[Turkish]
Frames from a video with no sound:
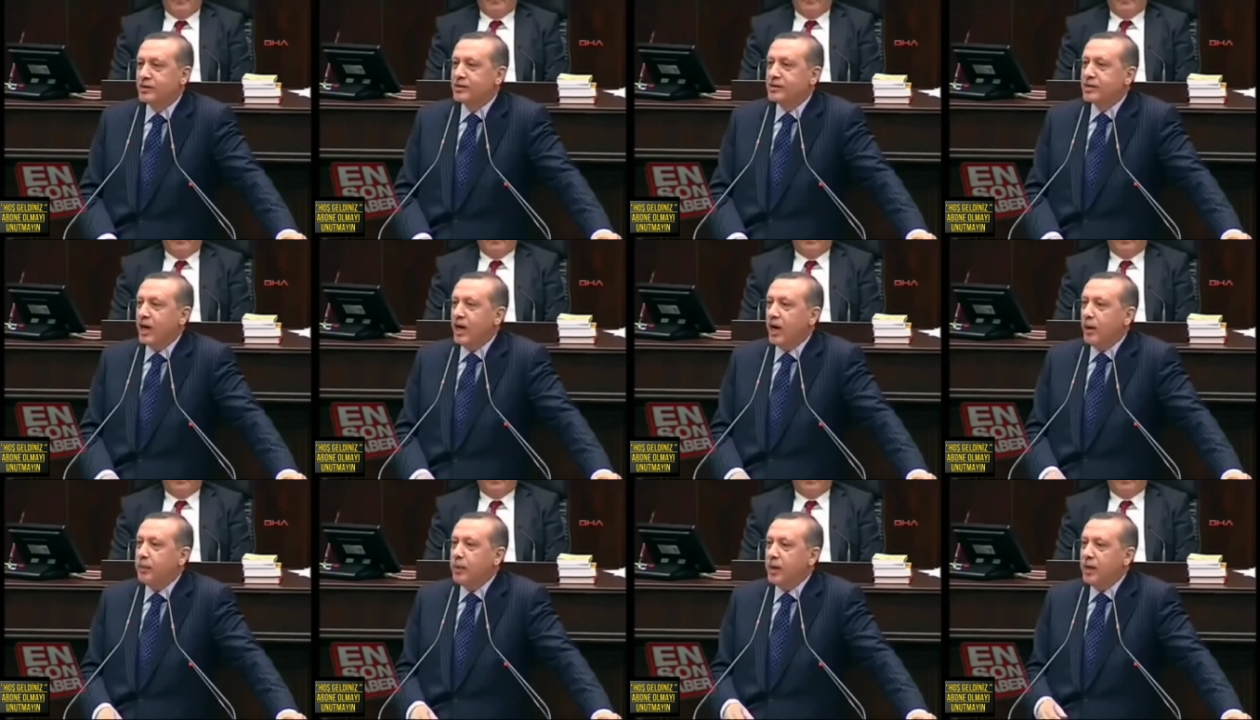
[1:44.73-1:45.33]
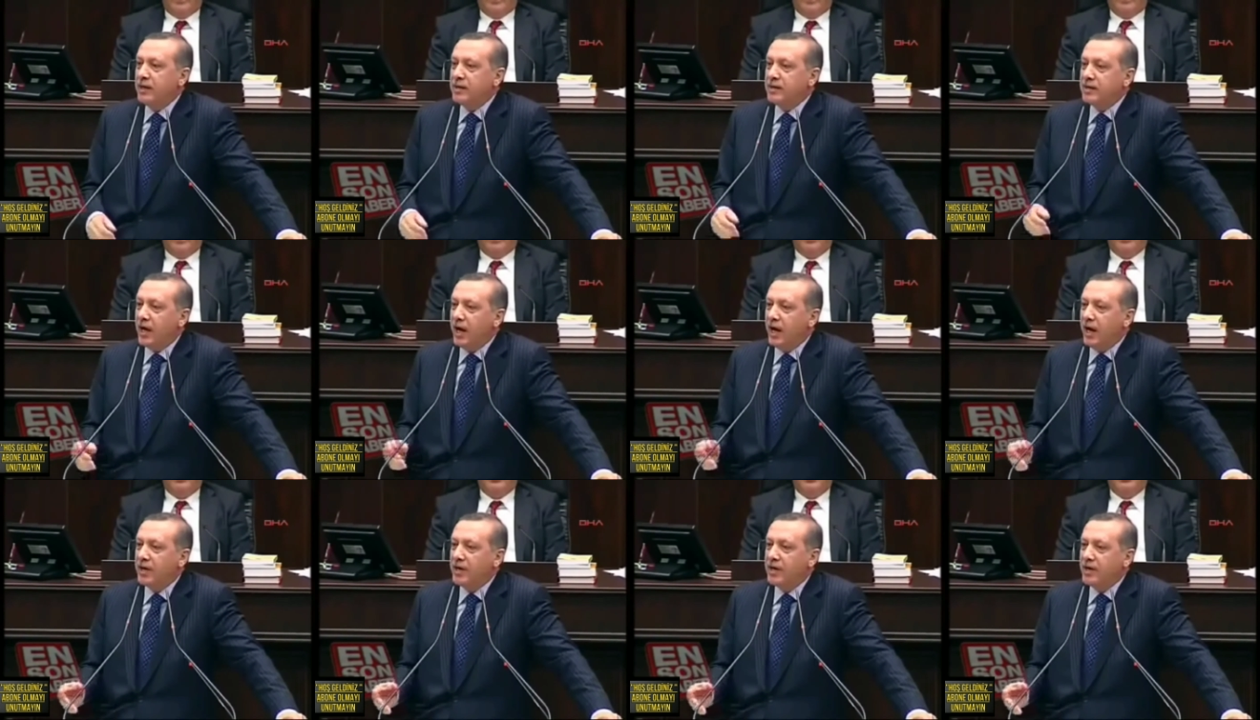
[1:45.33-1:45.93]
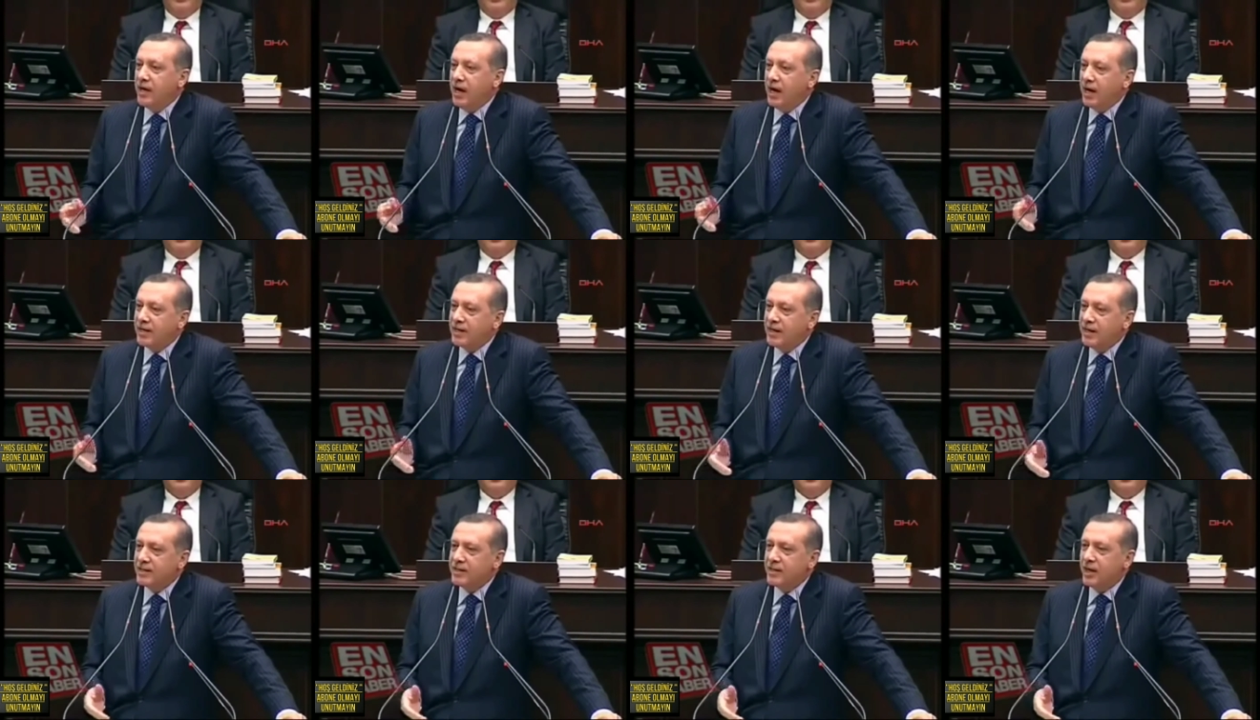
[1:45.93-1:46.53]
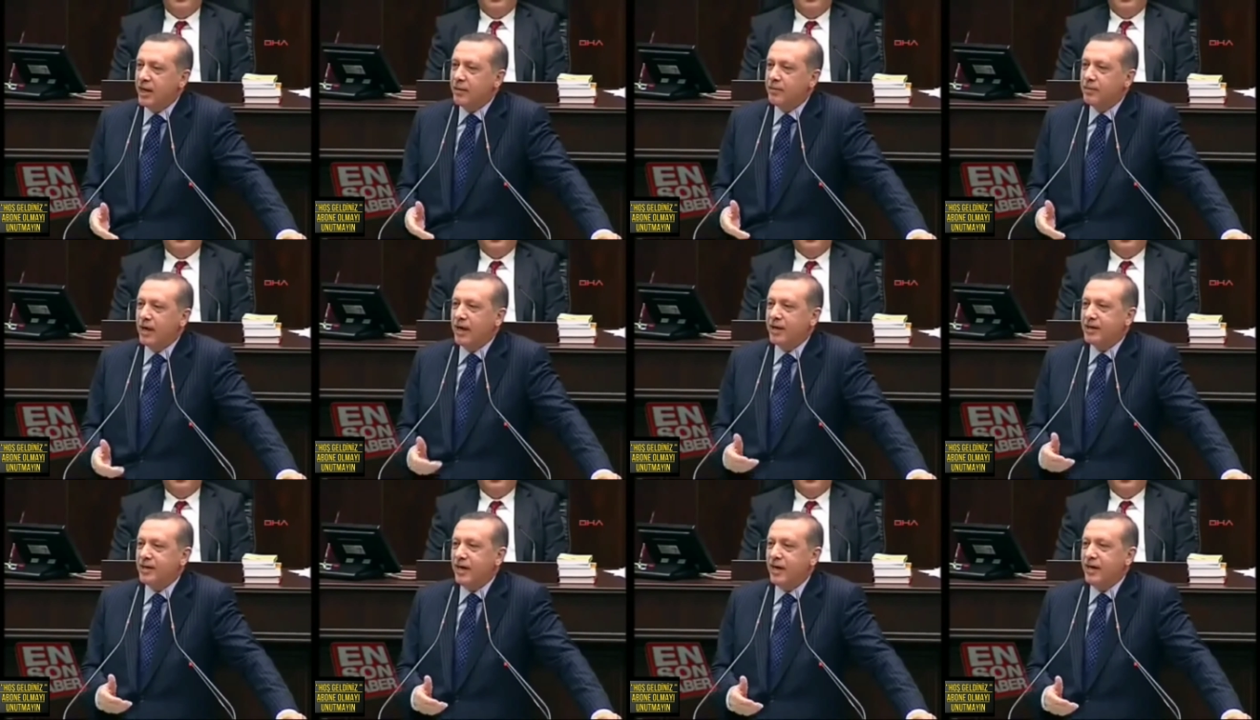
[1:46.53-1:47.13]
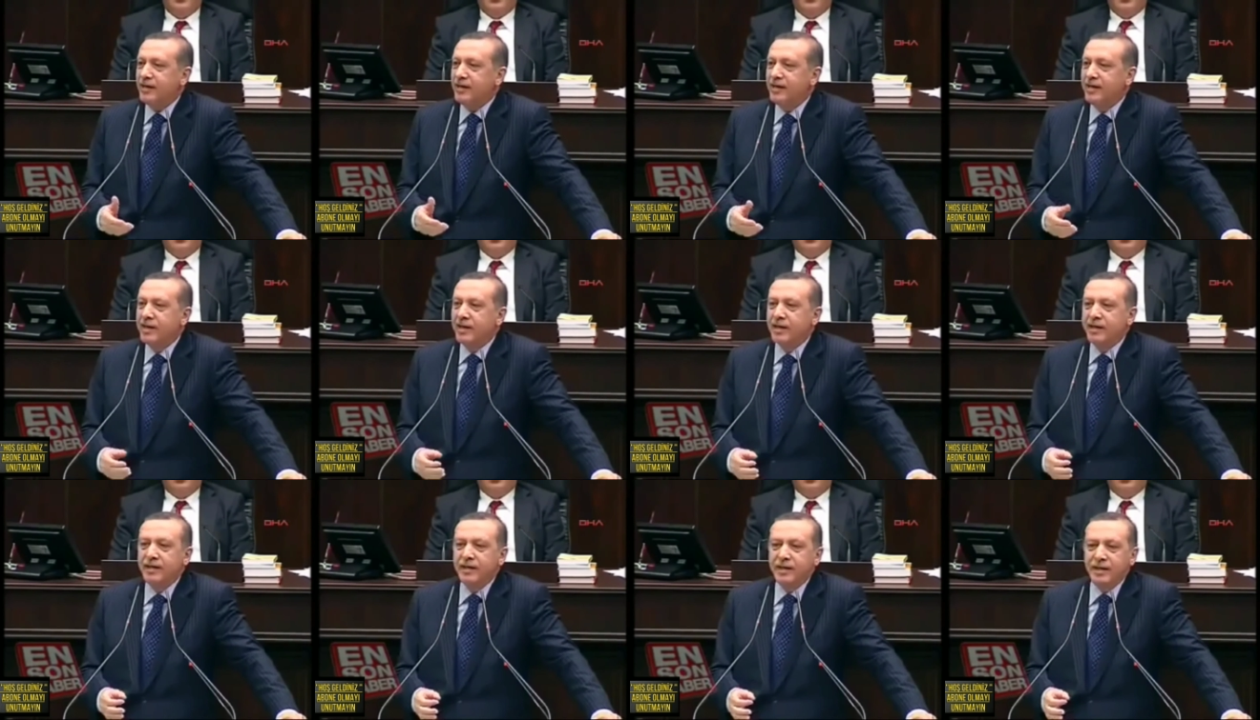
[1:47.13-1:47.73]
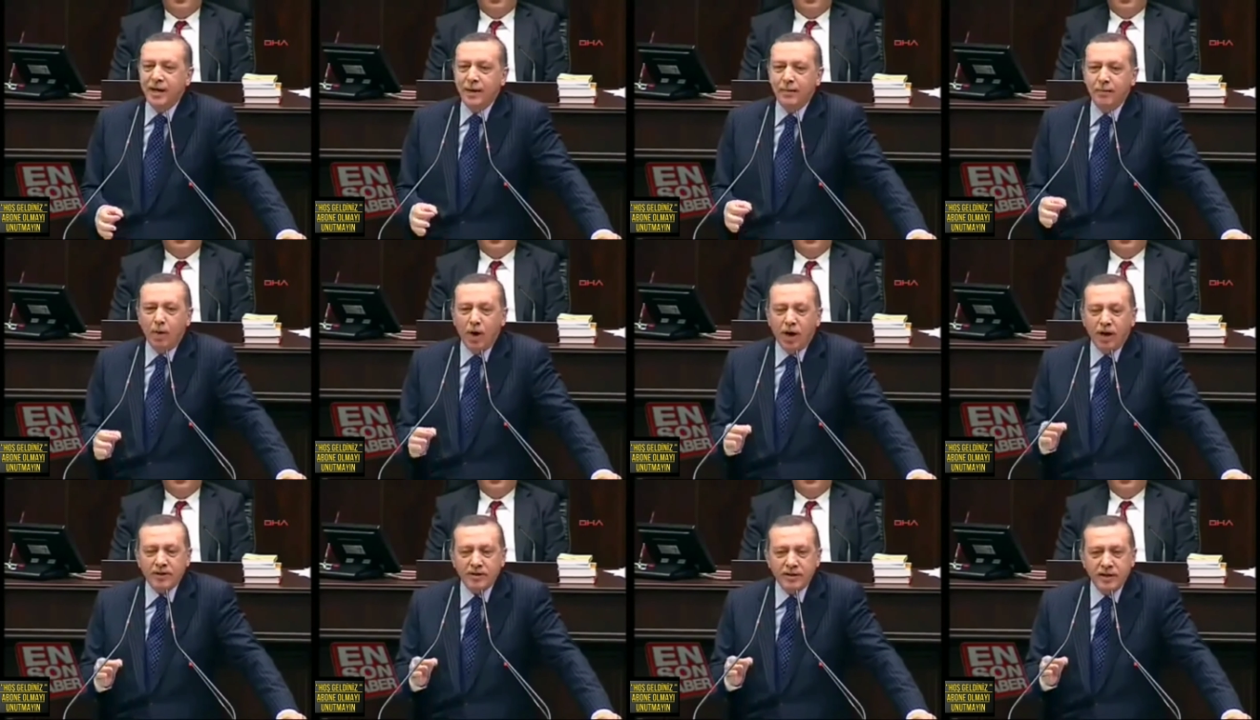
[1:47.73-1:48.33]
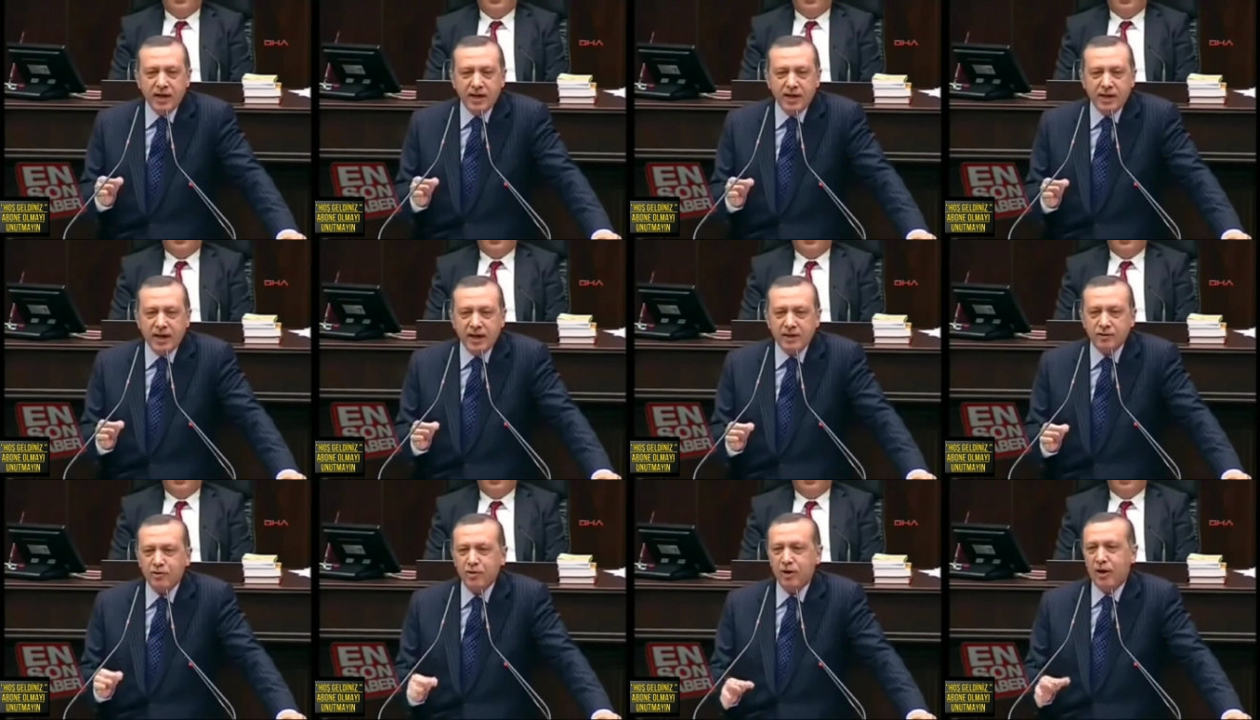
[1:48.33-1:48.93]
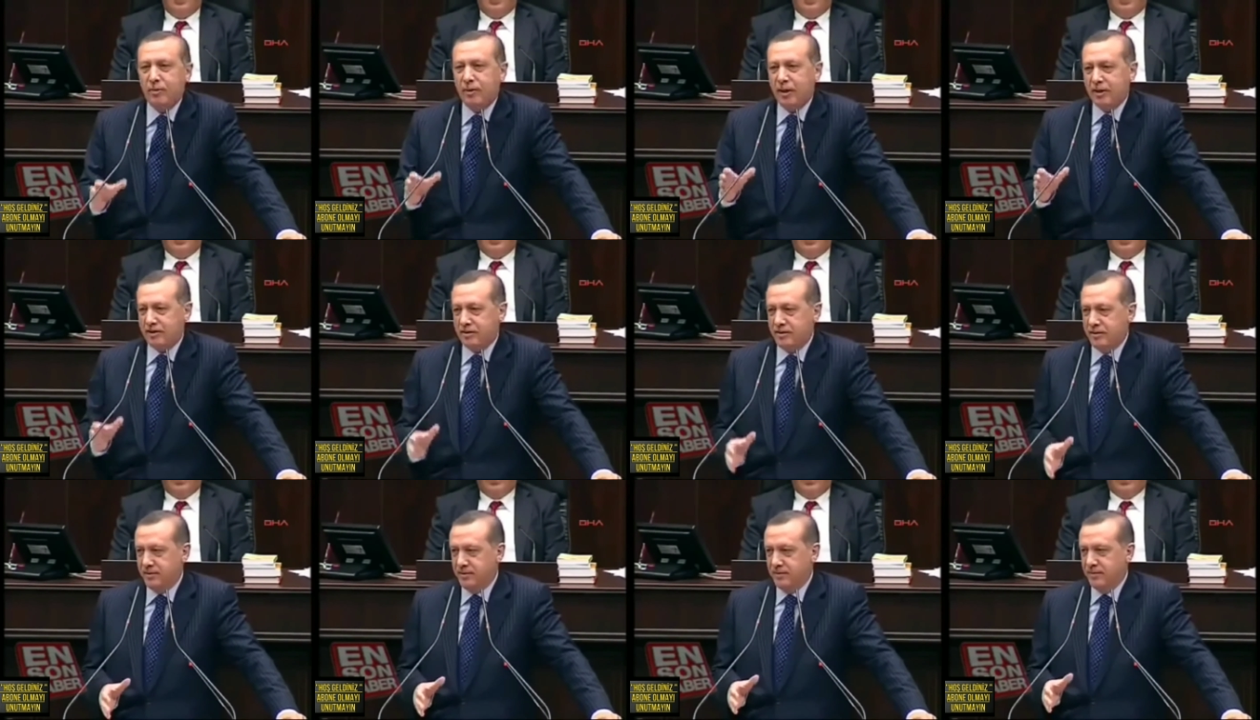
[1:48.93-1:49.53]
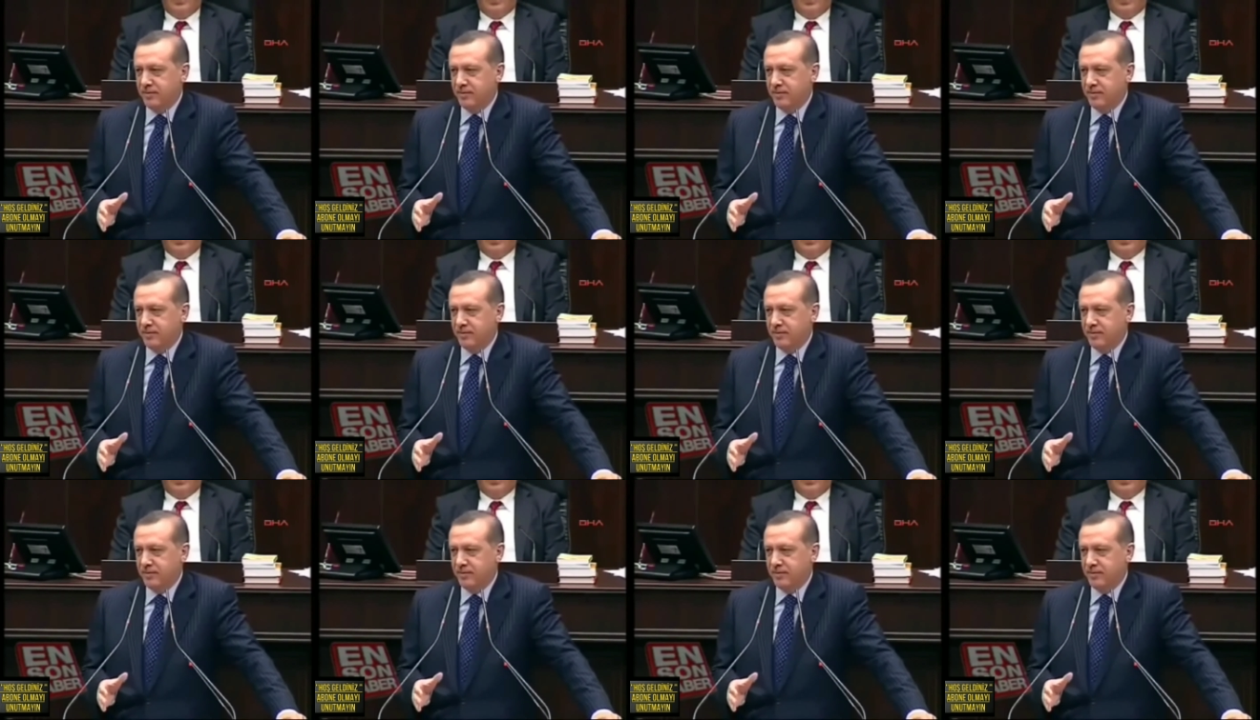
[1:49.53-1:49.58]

CHP'nin tarihini aklayacağım derken yine boğazına kadar suya battı.